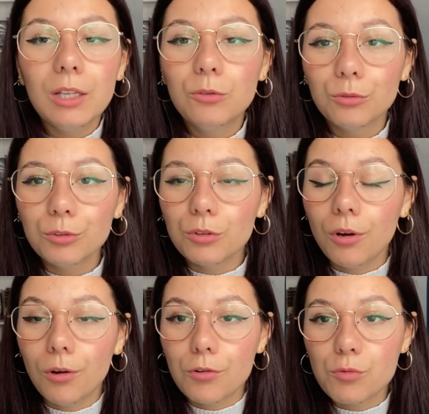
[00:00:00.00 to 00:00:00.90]
Donc
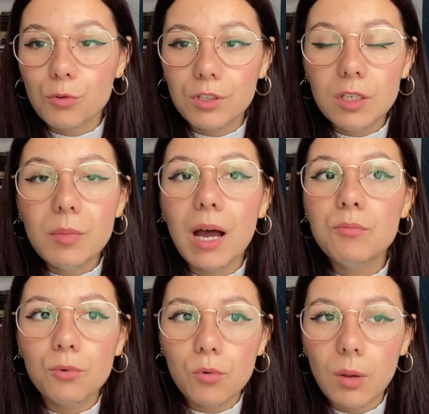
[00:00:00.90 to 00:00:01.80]
euh, euh, je me suis dit, bah
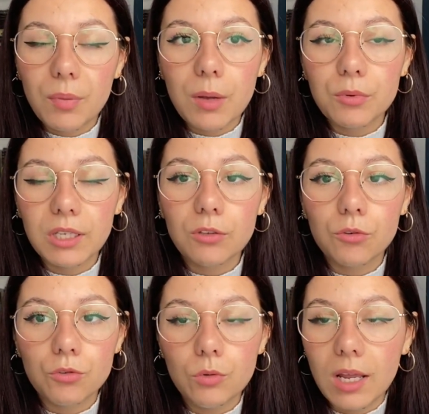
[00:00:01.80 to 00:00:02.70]
pourquoi pas, peut-être
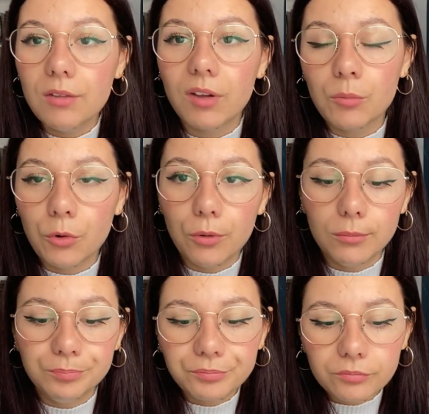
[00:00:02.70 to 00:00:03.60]
que celui-là, il va
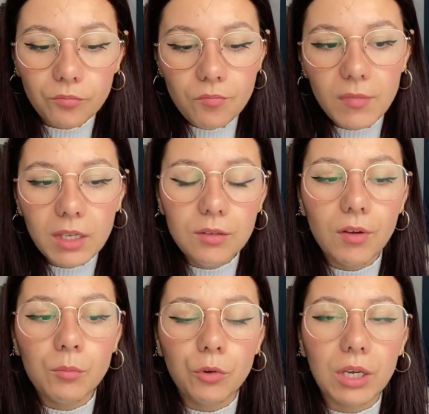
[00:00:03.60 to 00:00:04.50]
me... Il
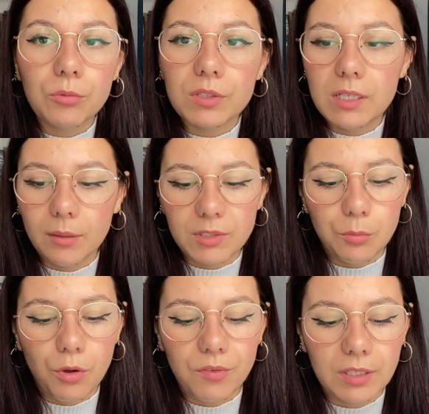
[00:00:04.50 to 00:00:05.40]
va me réconcilier un petit
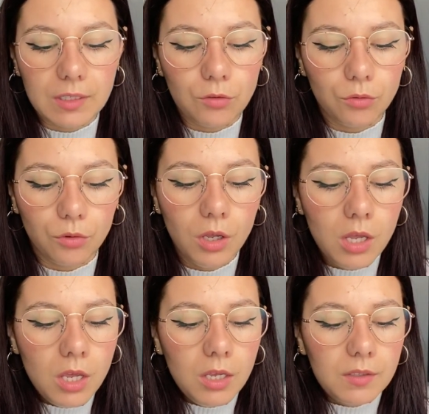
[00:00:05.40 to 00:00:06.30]
peu avec cette,
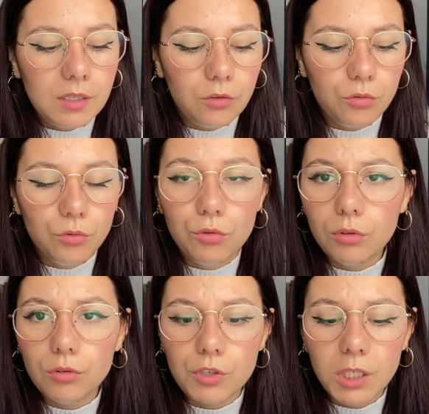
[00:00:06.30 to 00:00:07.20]
cette
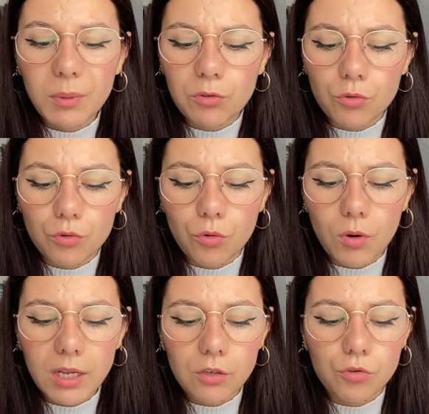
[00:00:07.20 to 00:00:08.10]
duologie parce que je
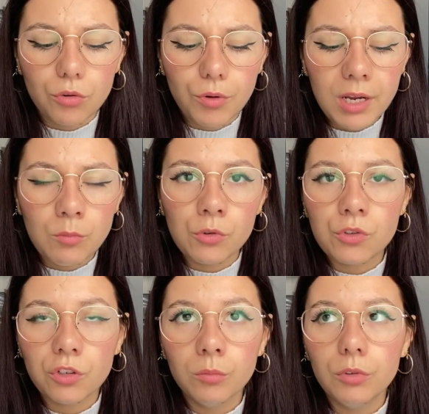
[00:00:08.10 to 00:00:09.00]
crois, je crois, il me
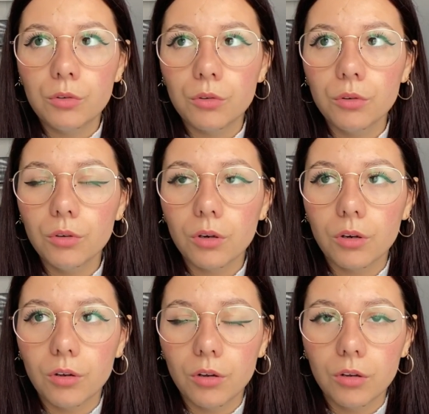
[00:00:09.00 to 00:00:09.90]
semble que
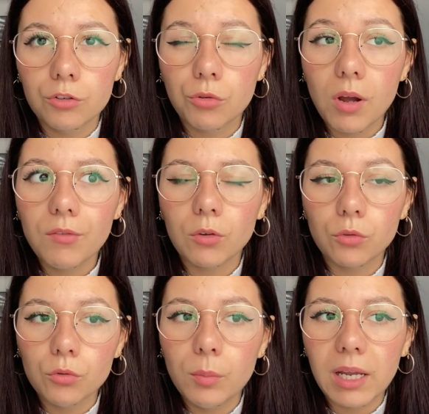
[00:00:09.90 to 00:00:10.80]
euh, je crois avoir
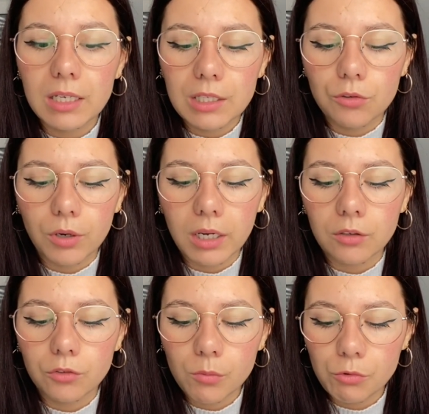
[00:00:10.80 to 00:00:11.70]
entendu parler qu'il y aurait
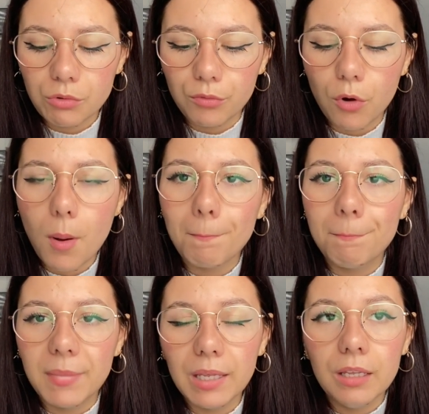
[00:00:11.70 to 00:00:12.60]
un tome suivant,
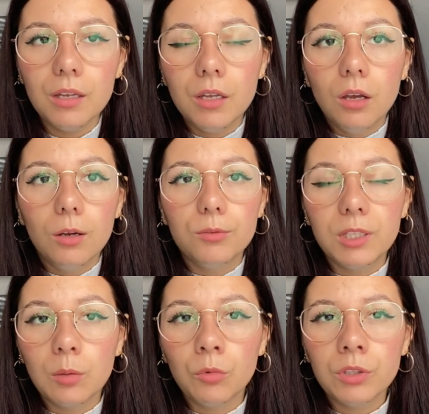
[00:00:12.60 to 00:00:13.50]
mais euh,
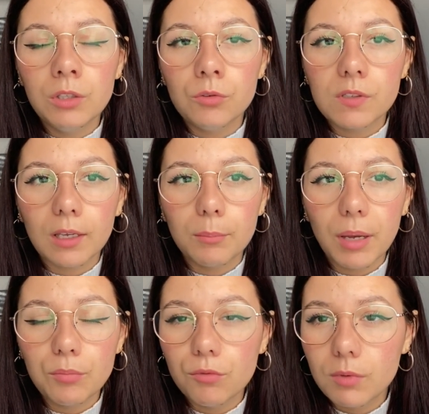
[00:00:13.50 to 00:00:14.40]
finalement qui ne serait
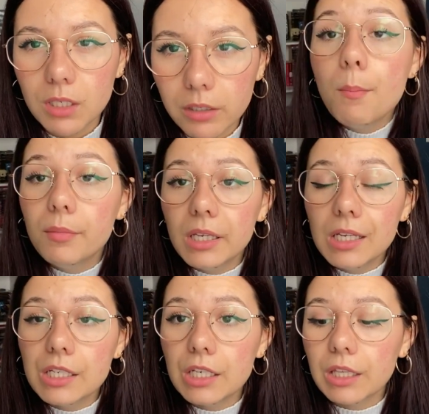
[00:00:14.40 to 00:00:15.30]
pas publié.
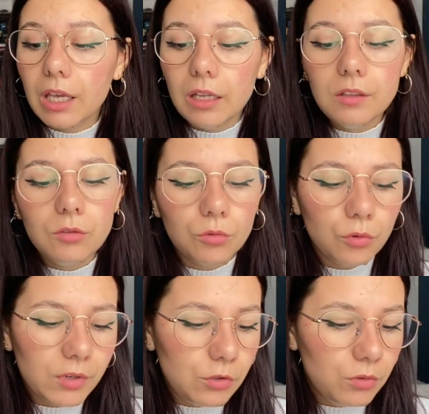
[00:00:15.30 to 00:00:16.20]
Mais j'ai très hâte et donc
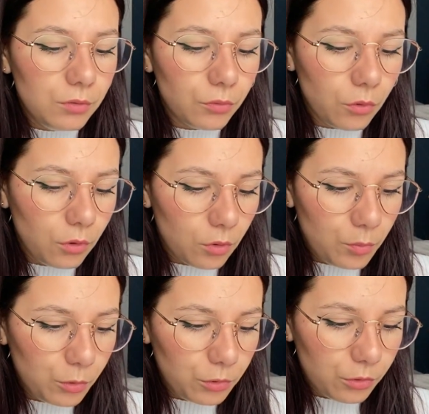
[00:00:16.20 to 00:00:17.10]
on va suivre
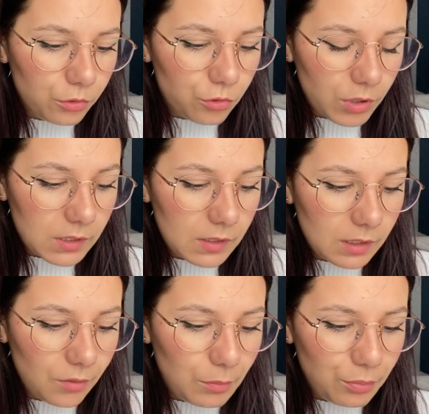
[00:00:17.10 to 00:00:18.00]
Potos, je crois que c'est
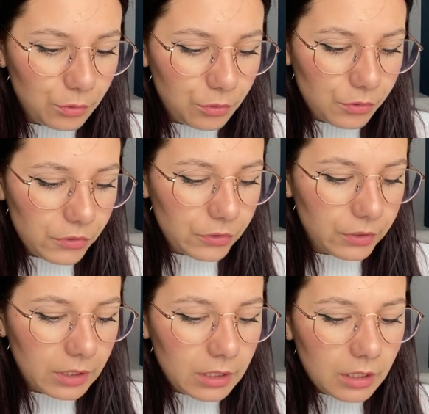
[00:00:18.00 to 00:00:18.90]
ça, ouais, Potos
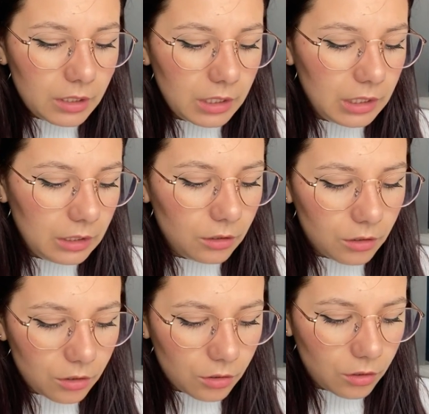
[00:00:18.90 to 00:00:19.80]
et,
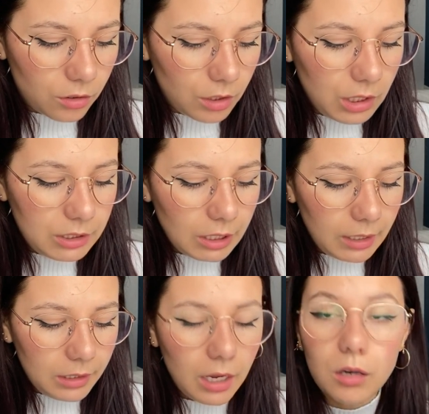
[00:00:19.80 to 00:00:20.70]
et
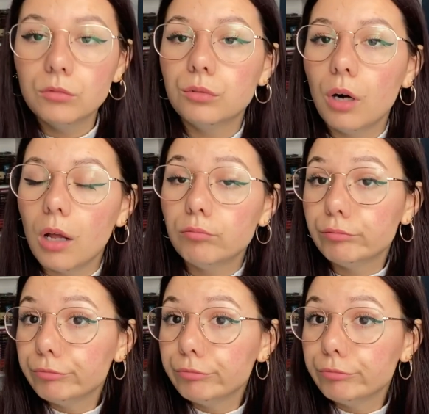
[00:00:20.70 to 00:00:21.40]
voilà.